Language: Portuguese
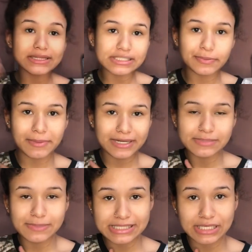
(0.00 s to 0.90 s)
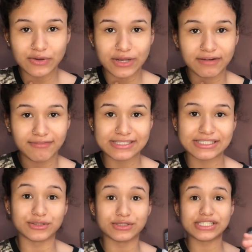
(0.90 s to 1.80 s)
das primeiras máscaras que eu quero
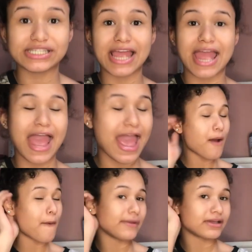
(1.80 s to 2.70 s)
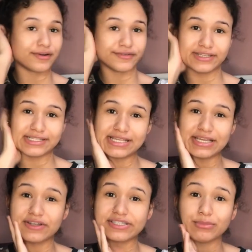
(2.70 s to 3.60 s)
fazer hoje é uma que eu vi assim
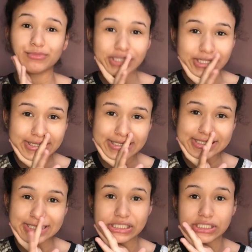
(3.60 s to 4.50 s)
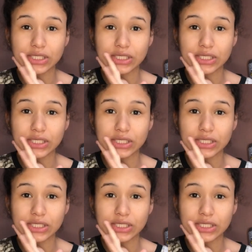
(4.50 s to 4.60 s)
que eu achei muito interessante,